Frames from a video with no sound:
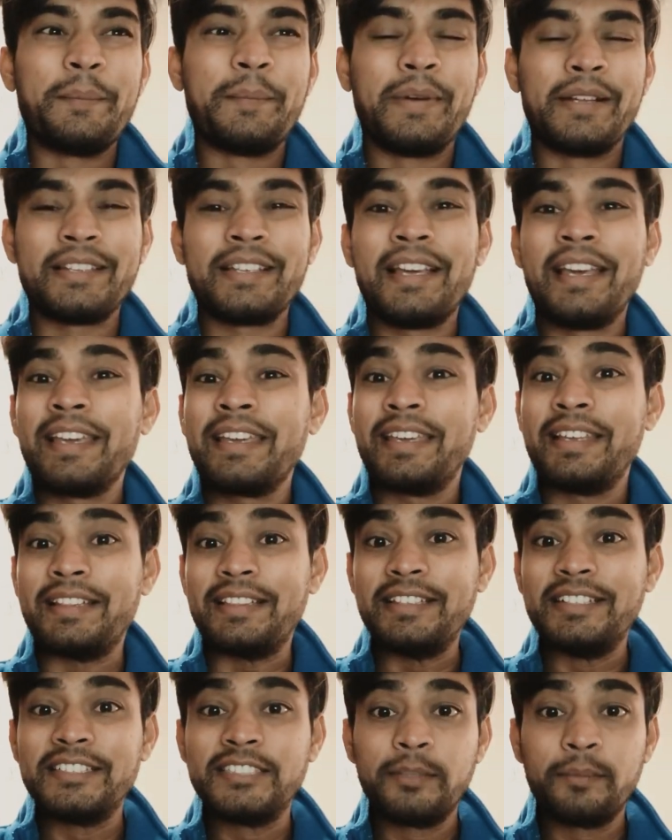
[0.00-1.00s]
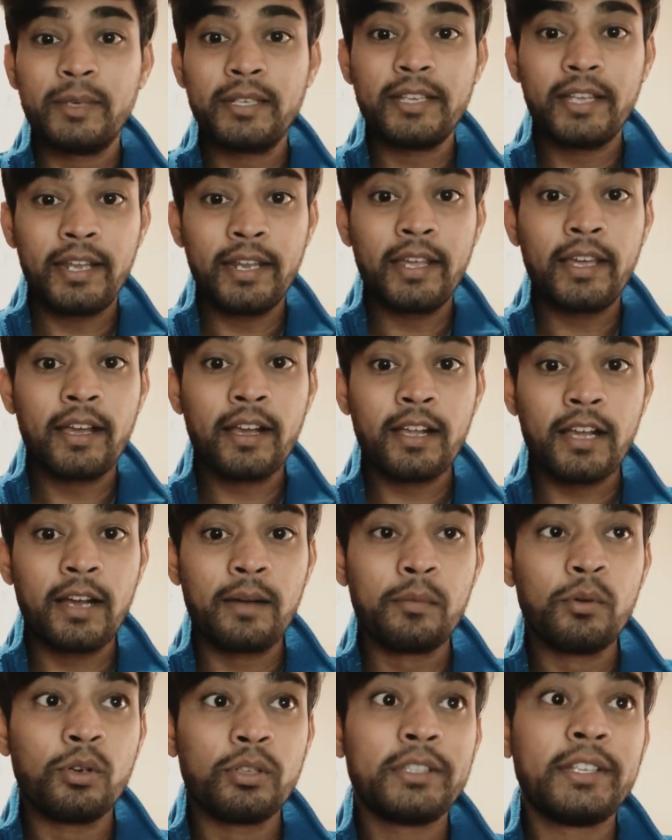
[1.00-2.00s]
पता है कितनी जिम्मेदारी का
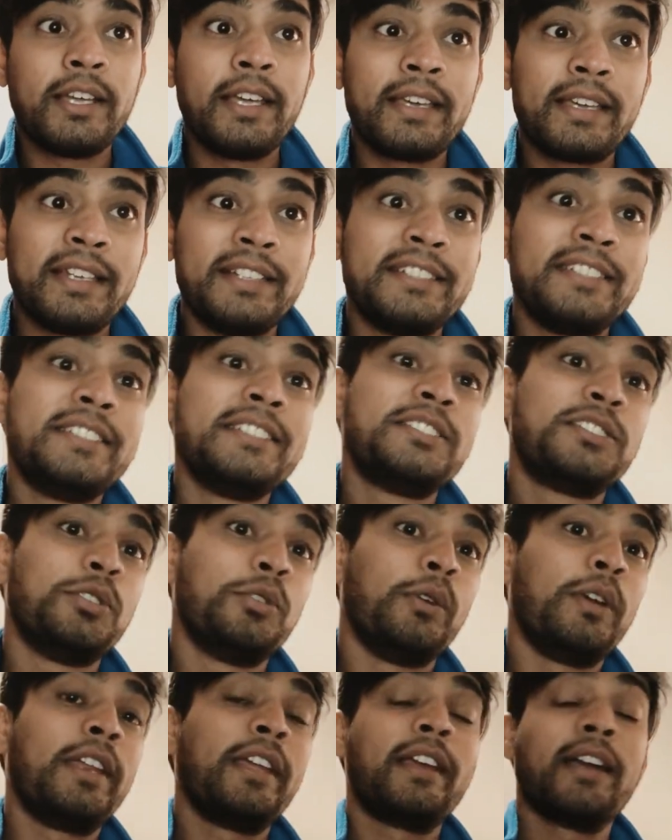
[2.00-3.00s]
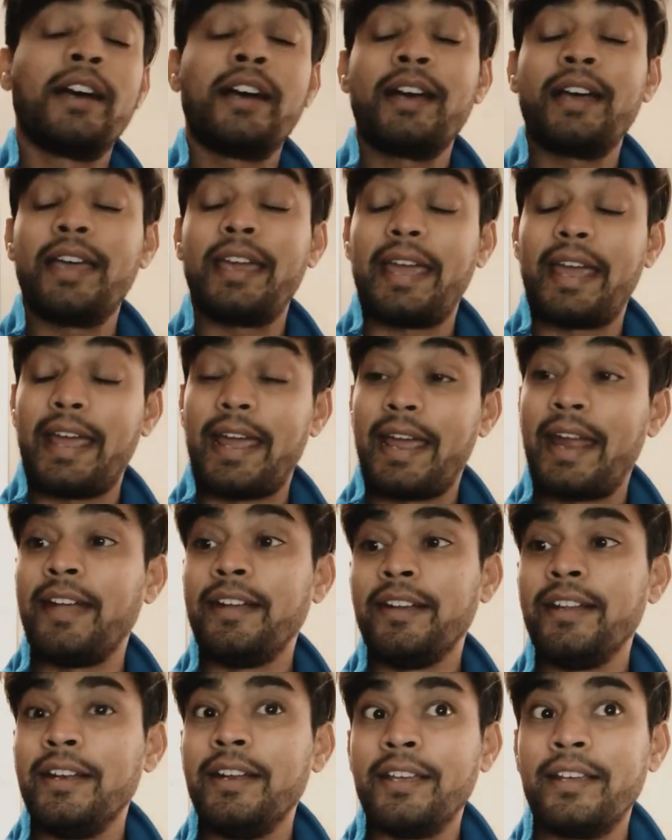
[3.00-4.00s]
काम होता है किसी स्टोरी का
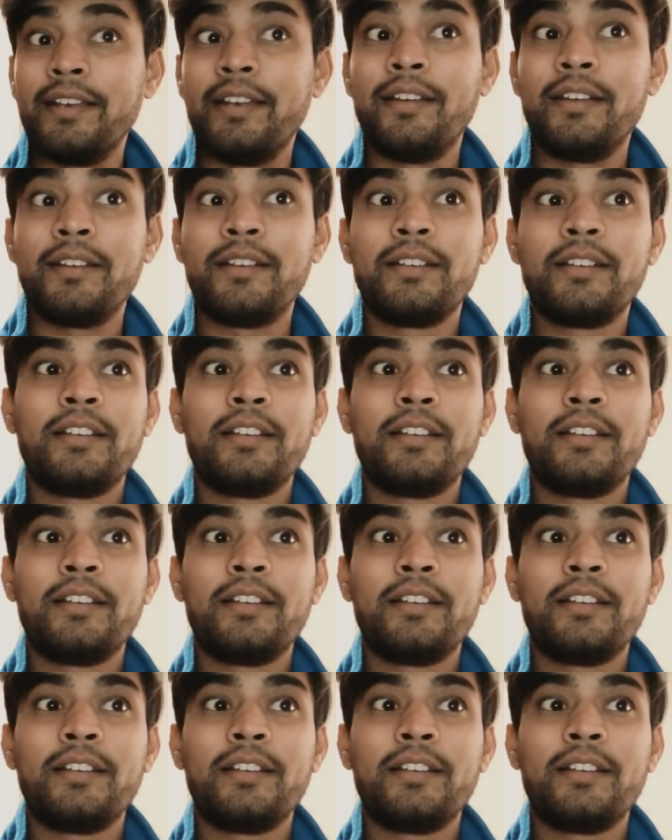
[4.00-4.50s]
एंड लिखना